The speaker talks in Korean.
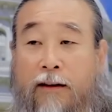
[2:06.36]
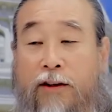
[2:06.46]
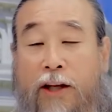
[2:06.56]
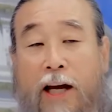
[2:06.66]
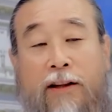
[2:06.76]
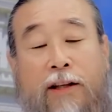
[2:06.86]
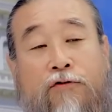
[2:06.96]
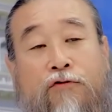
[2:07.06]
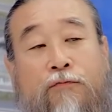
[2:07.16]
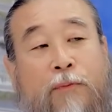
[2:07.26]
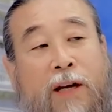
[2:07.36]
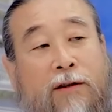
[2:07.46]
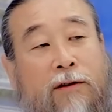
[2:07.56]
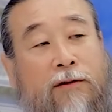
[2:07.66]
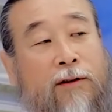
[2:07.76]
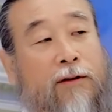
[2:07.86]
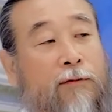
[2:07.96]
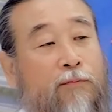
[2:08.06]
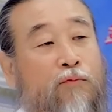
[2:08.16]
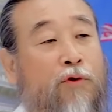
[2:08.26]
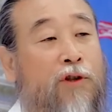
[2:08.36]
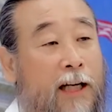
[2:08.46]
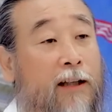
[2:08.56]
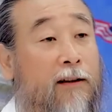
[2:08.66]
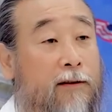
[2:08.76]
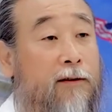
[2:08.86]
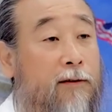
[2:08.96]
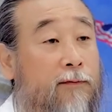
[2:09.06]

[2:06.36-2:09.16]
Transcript: 니한테 준 백성들은 뭐냐 이거지.